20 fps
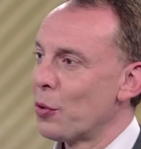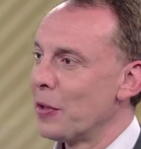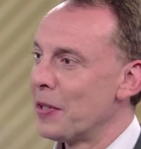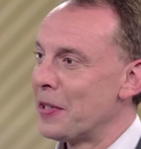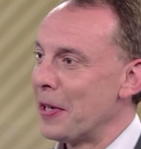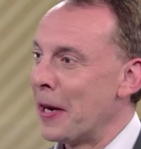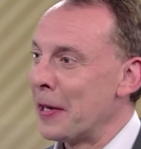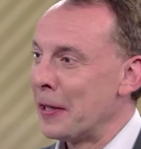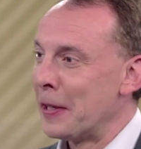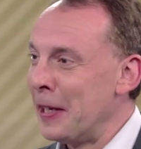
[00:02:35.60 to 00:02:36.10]

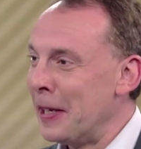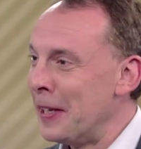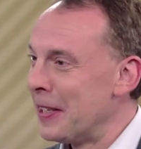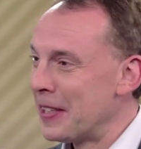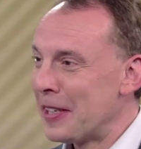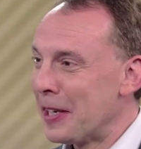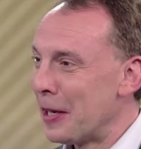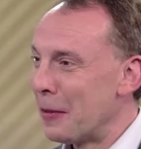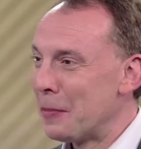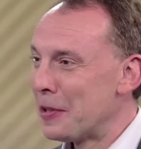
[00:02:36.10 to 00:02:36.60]
sagt.
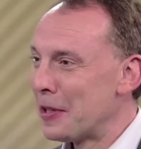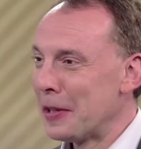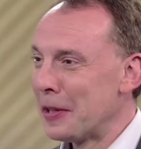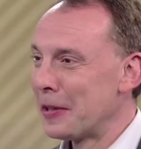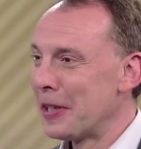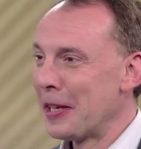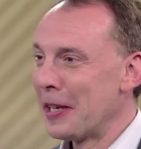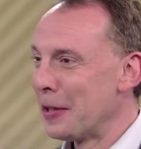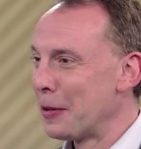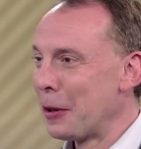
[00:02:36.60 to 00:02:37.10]
Ich glaube, sie hat
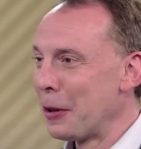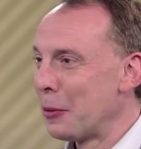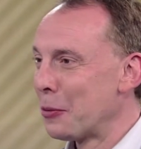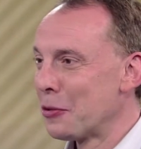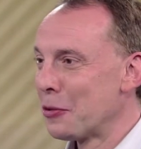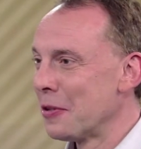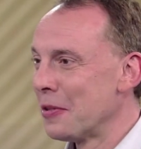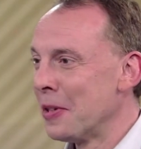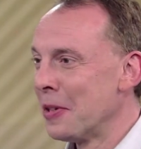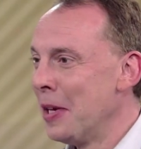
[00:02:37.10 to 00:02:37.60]
keinen
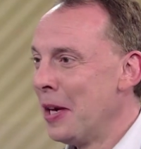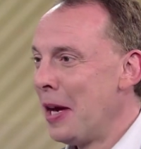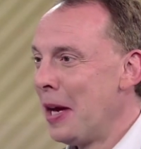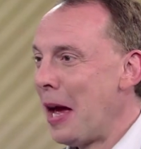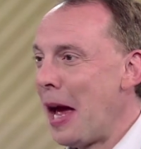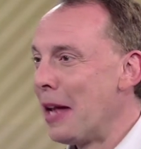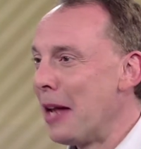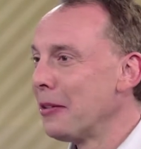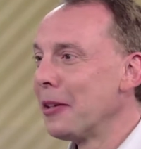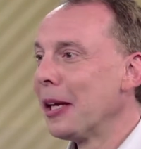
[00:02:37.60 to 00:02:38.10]
großen
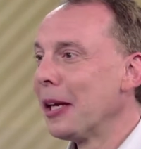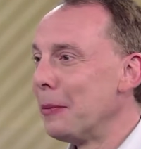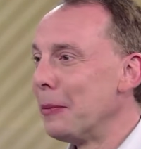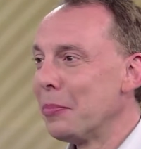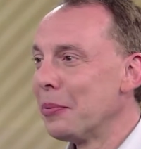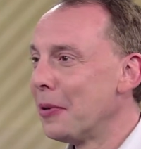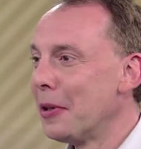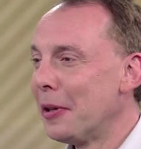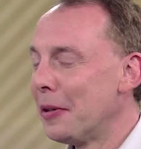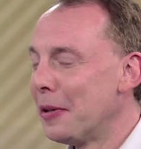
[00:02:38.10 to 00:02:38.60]

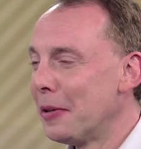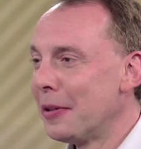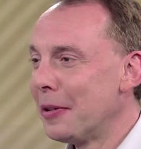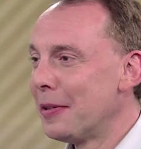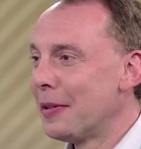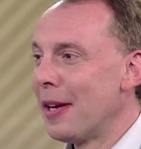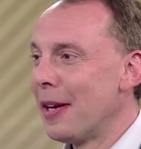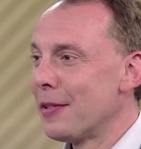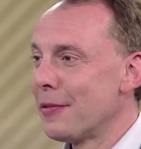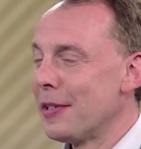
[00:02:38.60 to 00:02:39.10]
Antrieb, äh,
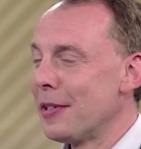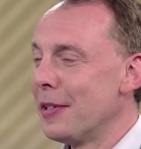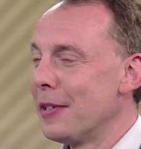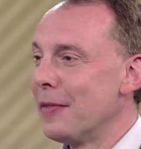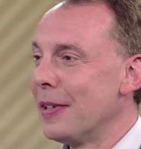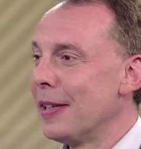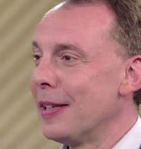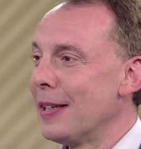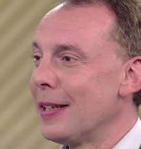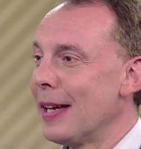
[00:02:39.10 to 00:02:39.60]
da sich
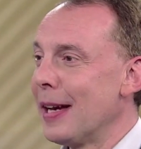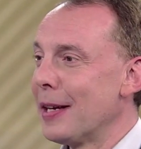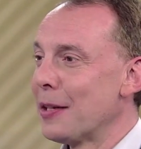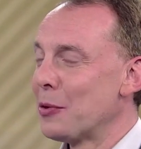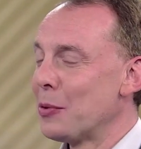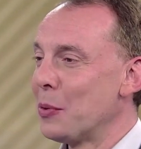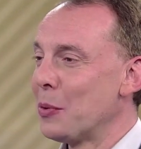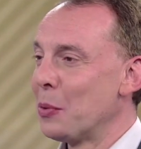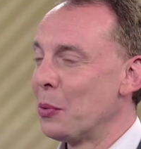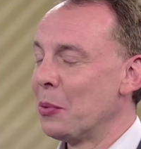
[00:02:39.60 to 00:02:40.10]
wirklich gleich
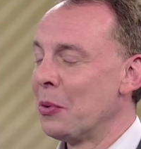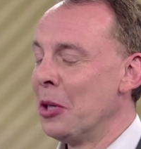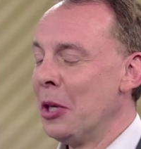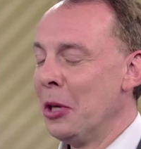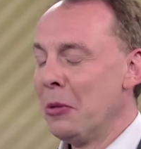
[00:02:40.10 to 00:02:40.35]
zu tun.